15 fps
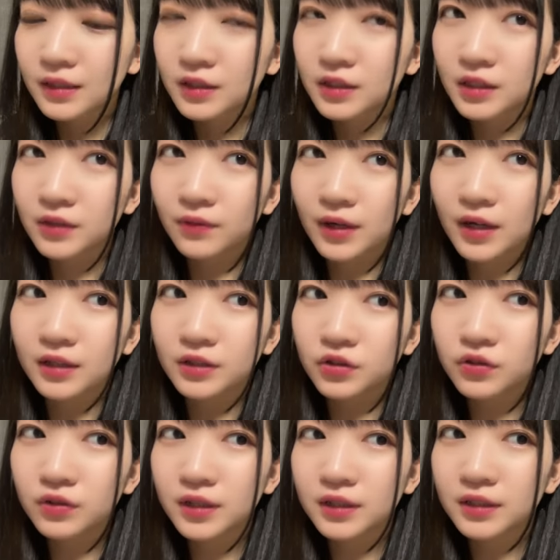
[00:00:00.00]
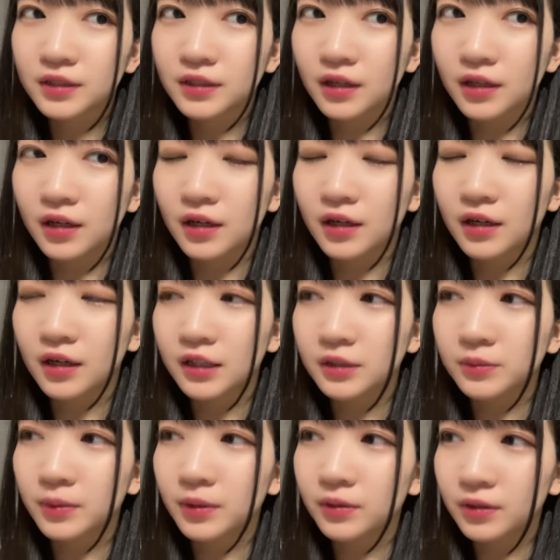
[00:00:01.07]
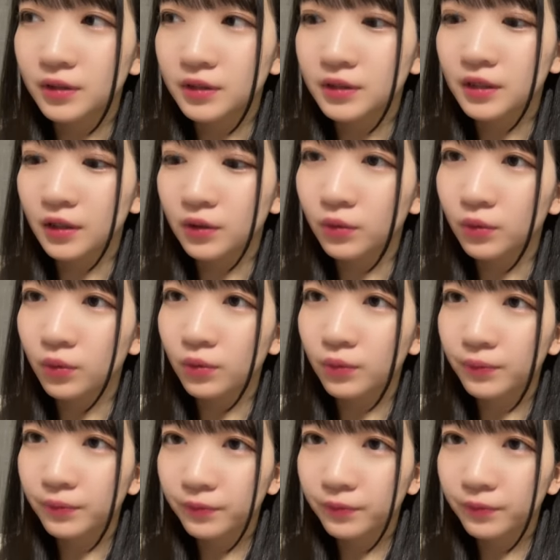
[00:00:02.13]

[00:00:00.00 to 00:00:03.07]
次は10月から始まるんですけど